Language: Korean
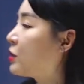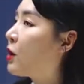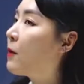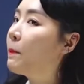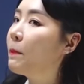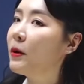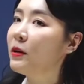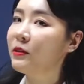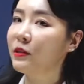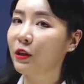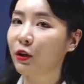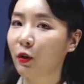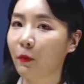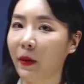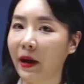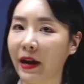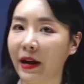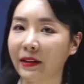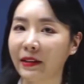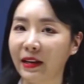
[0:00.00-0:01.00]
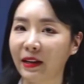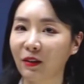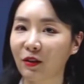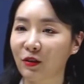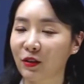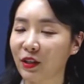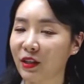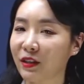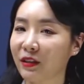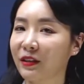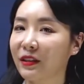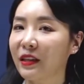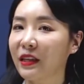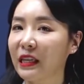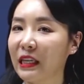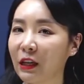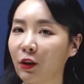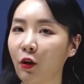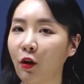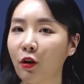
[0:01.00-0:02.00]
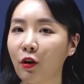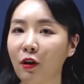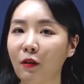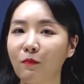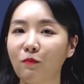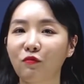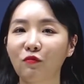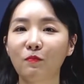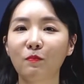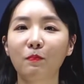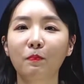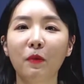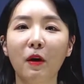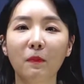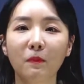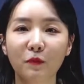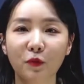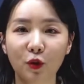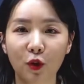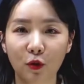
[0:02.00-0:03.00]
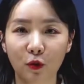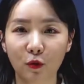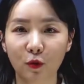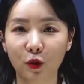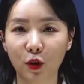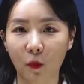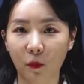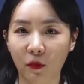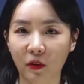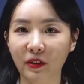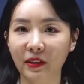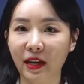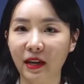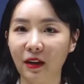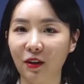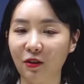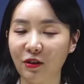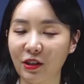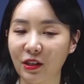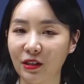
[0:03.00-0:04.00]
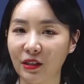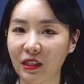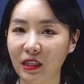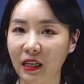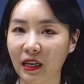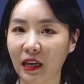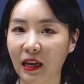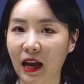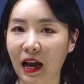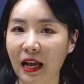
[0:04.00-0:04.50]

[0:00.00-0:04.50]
첫 번째로 봐야 될 것은 이걸 문법적으로 접근할 것인지